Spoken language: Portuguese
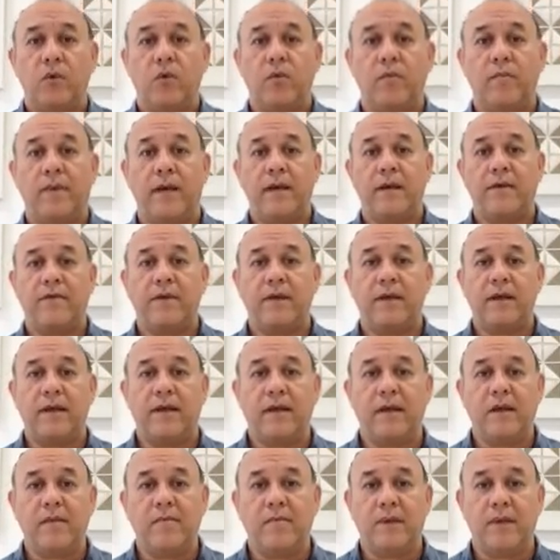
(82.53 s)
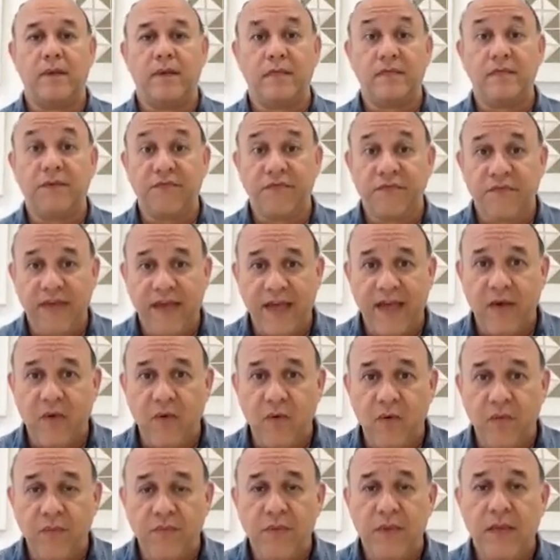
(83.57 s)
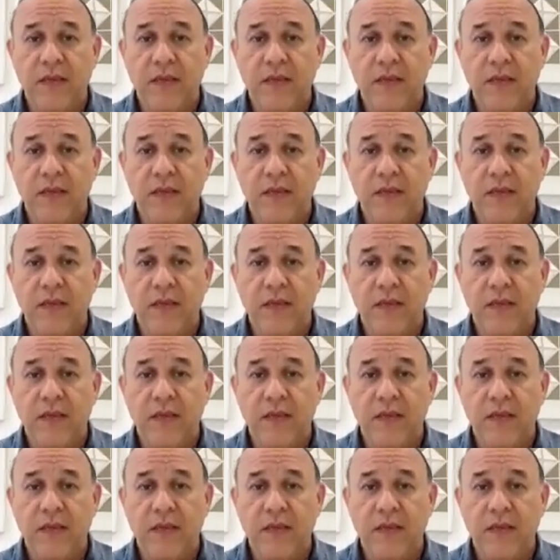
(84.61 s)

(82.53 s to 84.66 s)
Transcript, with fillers: uma cama de ferro